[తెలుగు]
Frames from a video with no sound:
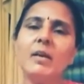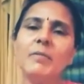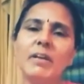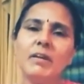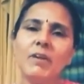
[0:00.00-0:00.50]

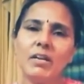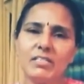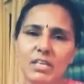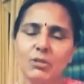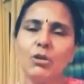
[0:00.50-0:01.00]
ఏదేమైనా వాళ్ళ
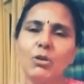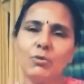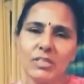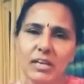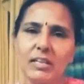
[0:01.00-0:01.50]
చేతుల్లో
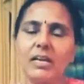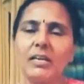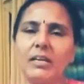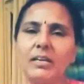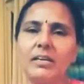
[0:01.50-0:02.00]
ఉంది కదా
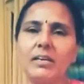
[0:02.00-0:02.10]
అని